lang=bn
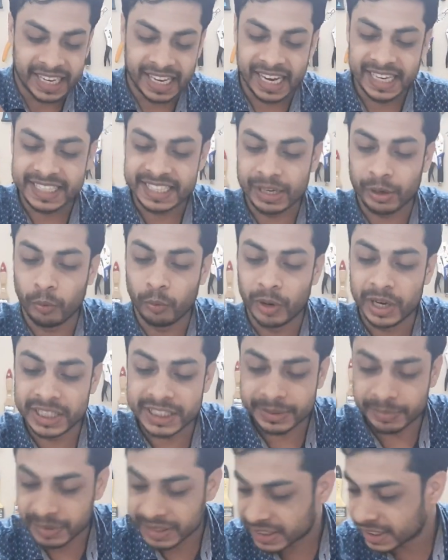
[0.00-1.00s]
এই যে
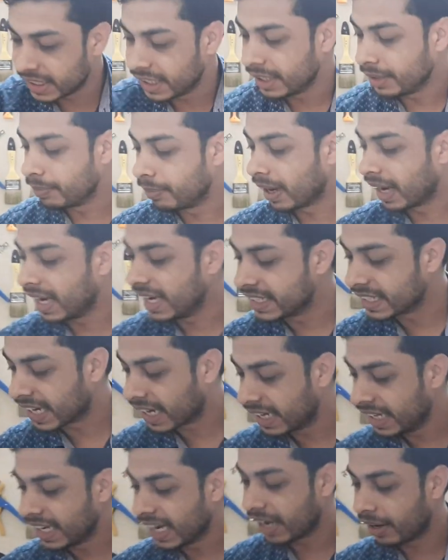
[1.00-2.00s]
ওএইচপি শিট বা এই যে
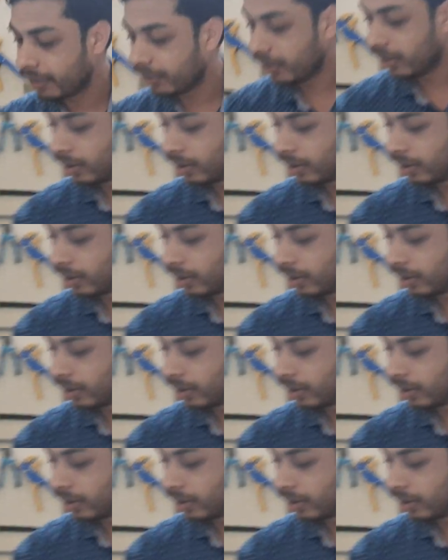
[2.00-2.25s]
ক্লিয়ার